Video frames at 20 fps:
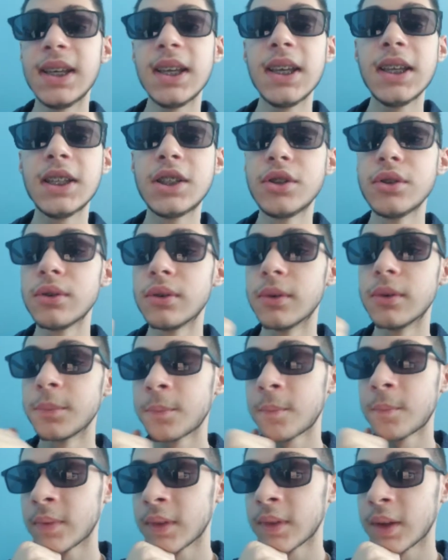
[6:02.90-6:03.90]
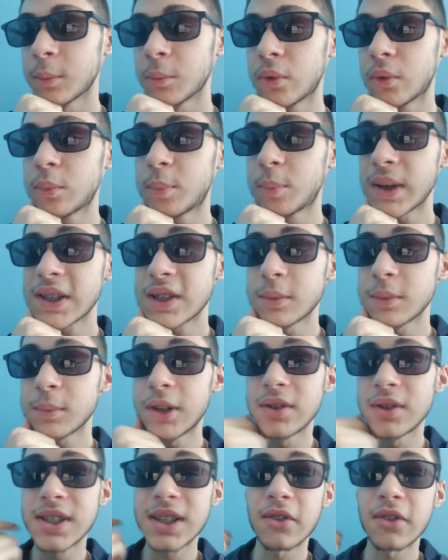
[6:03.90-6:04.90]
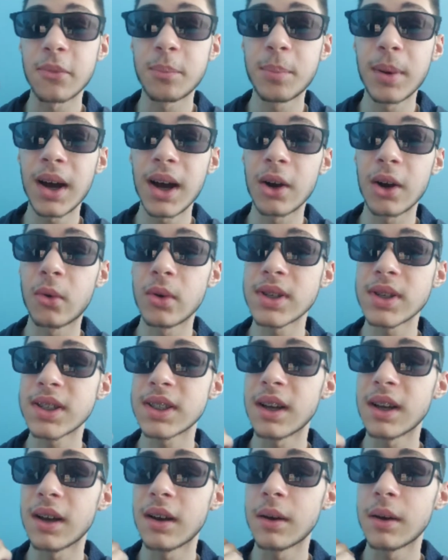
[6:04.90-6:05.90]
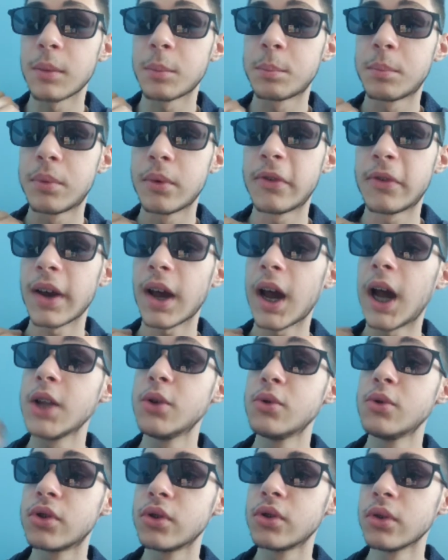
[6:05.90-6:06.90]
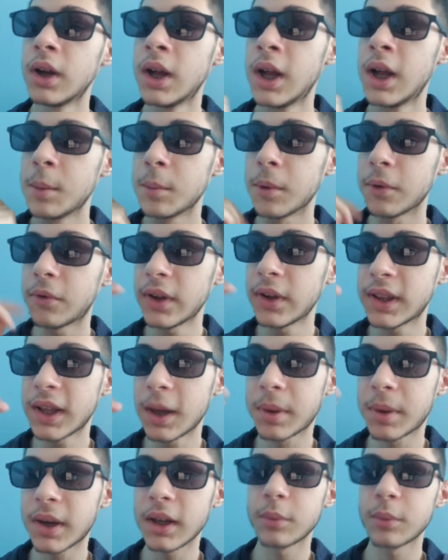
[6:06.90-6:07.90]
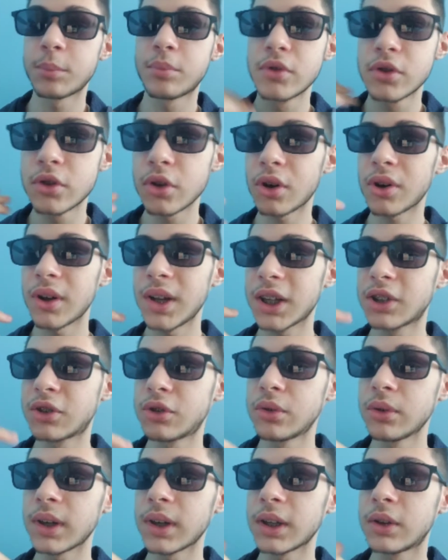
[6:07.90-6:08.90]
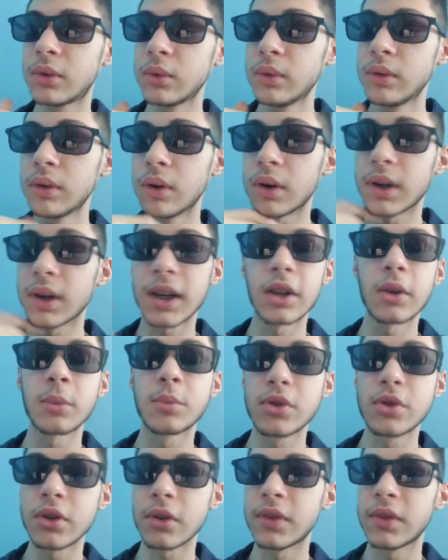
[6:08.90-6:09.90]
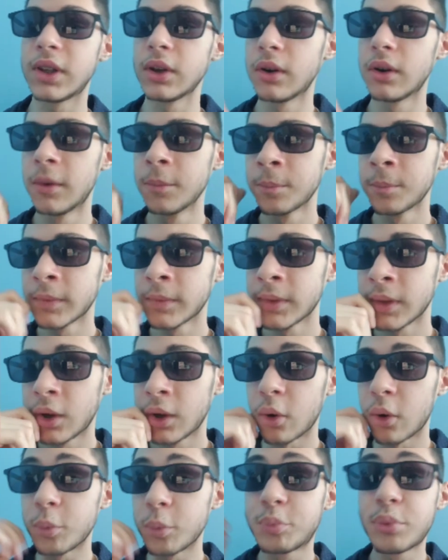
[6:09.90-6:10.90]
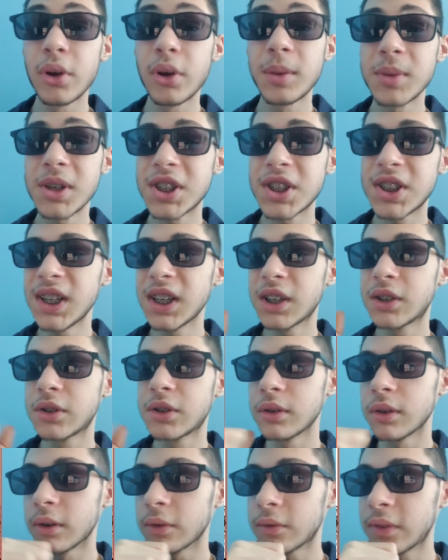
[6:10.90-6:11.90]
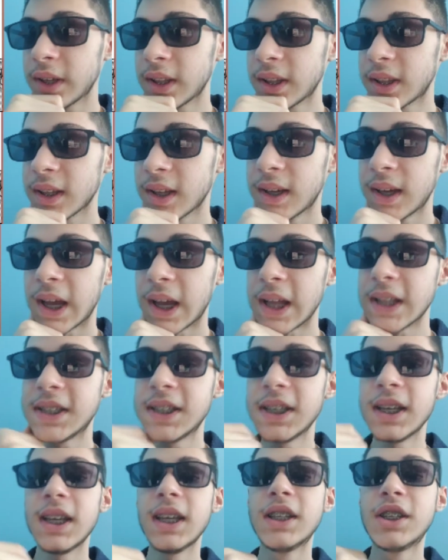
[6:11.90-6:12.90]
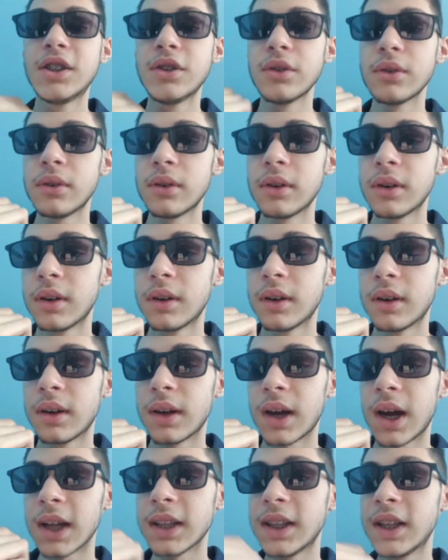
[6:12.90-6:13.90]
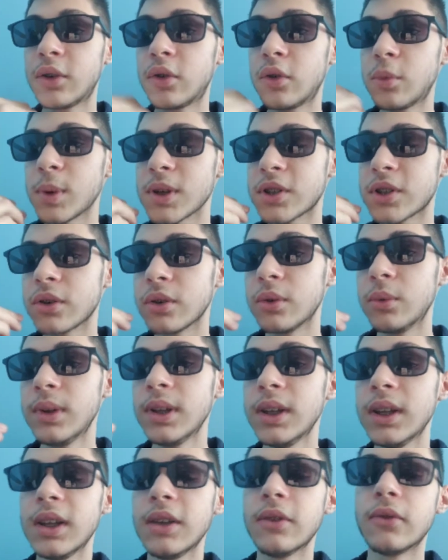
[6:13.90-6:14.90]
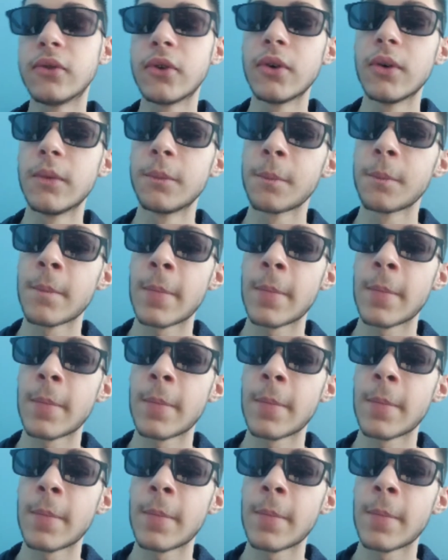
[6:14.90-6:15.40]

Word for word: idiot. Beaucoup de personnes bah, ne savent pas à quoi ça peut faire allusion. En fait, après plusieurs relectures et tout, en regardant plusieurs vidéos, on peut imaginer que en fait, elle dit idiot à Deku parce que lui, il veut